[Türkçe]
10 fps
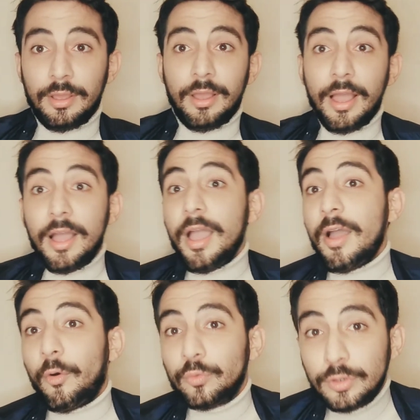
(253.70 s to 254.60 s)

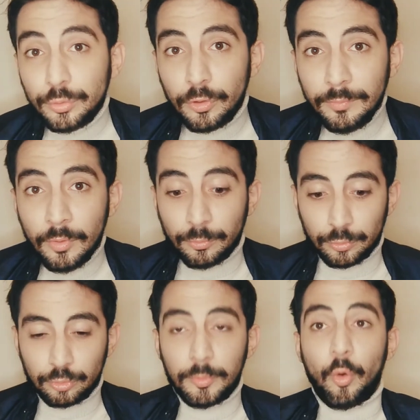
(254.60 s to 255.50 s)
Ha onları göremiyor
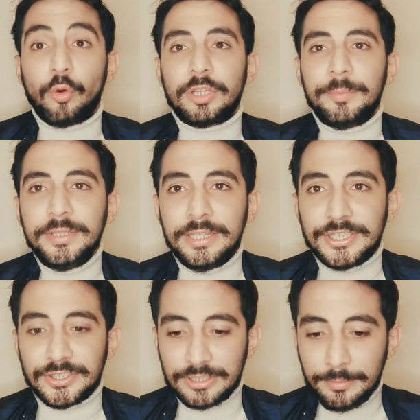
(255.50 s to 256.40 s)
musun? O zaman ortamını
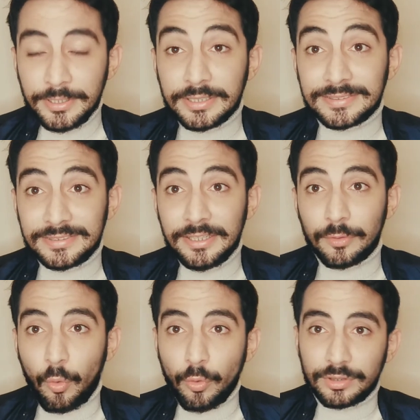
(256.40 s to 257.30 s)
değiştir. Demek ki
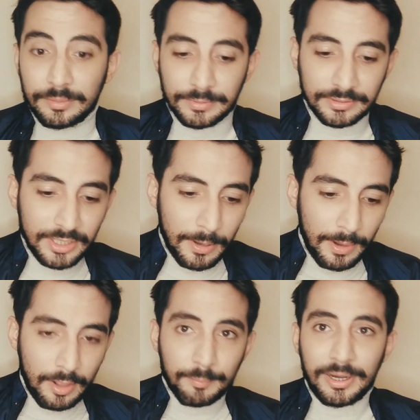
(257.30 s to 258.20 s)
senin ortamında
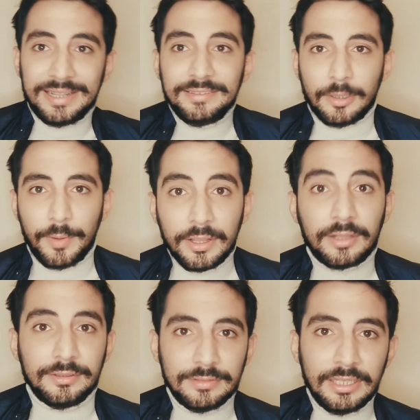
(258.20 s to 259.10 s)
paraya tapan
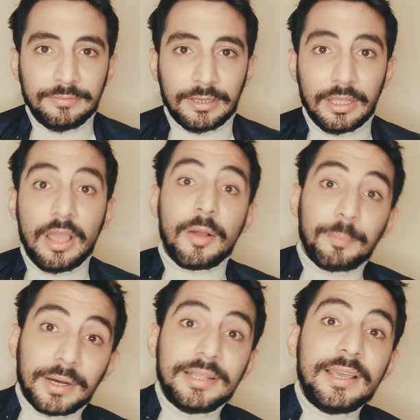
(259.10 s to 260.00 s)
kadınlar var.
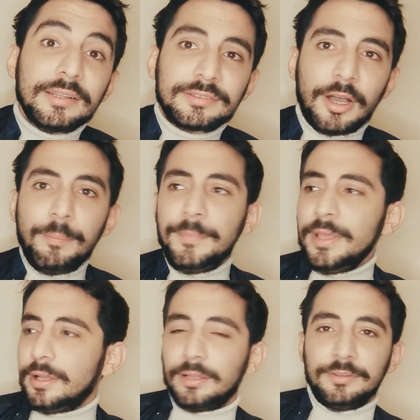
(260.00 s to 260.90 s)
Paraya
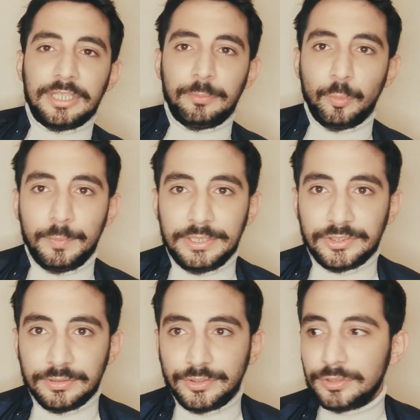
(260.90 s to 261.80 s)
tapmayan kadınları bulmaya
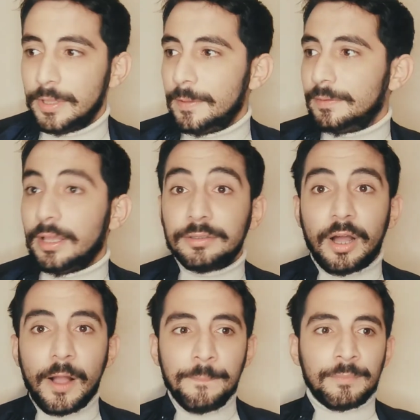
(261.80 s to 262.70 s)
çalış. Yani
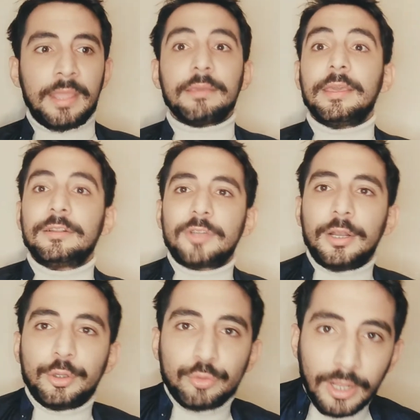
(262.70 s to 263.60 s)
daha
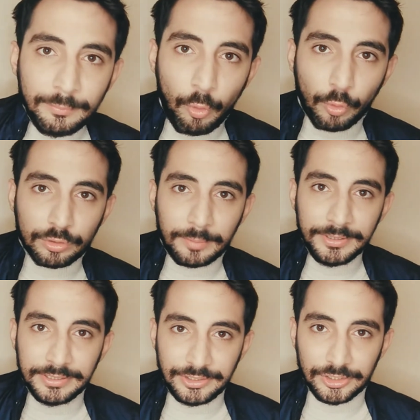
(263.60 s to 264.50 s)
entelektüel bir ortama
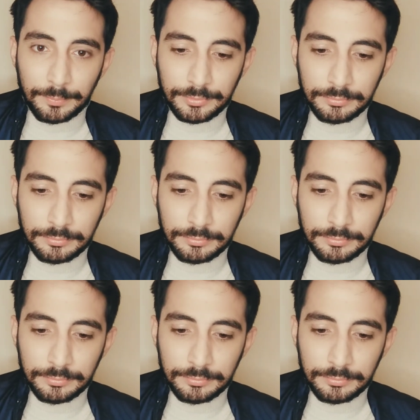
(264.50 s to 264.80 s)
giriş yap.